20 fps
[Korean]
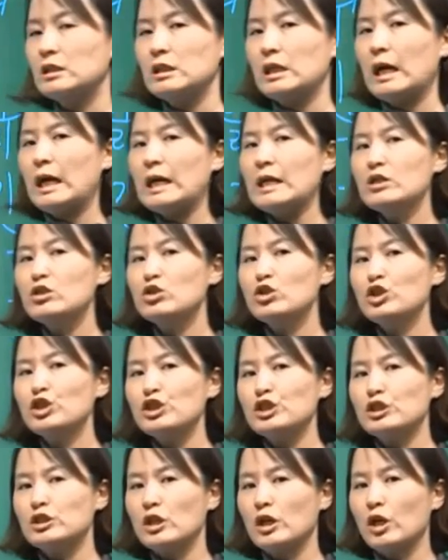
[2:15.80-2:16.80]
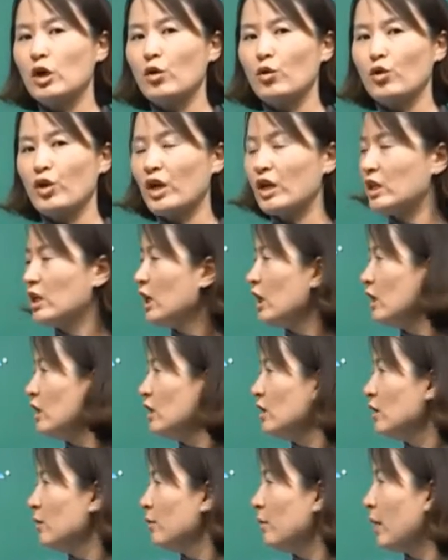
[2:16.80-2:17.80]
알 수 있어요. 우연인
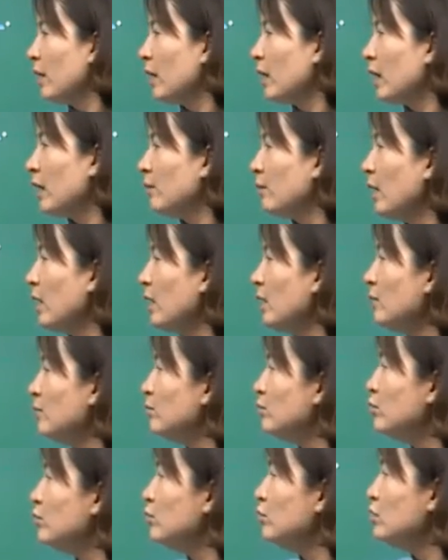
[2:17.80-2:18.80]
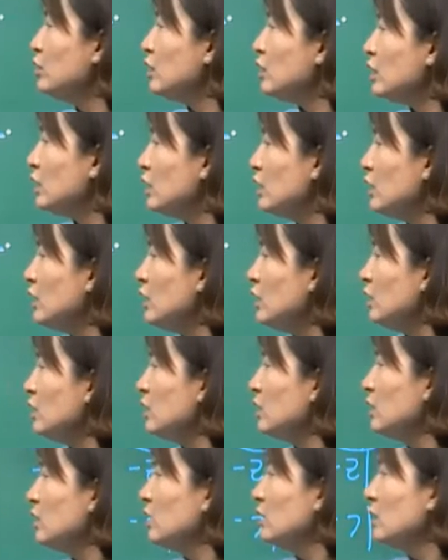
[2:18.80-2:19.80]
바람에 문이
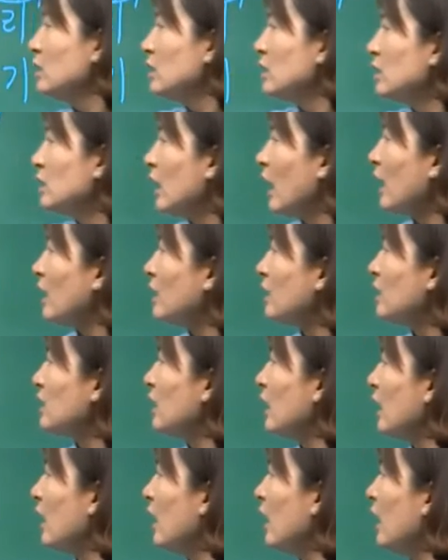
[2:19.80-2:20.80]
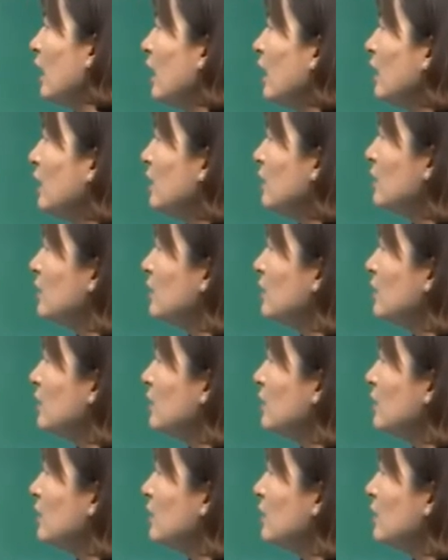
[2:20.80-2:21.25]
닫다.